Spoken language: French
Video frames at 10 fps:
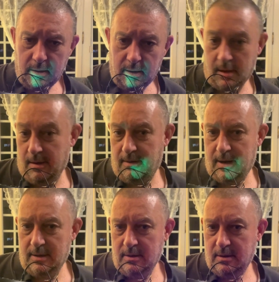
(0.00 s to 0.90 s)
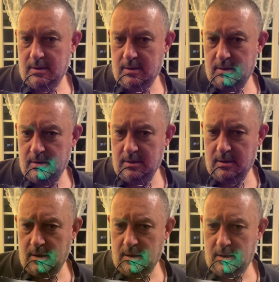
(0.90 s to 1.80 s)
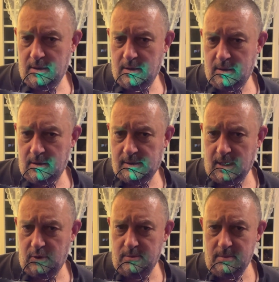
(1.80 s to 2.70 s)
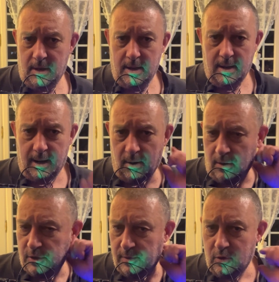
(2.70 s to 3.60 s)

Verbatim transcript: voilà, il s'allume. Alors, je...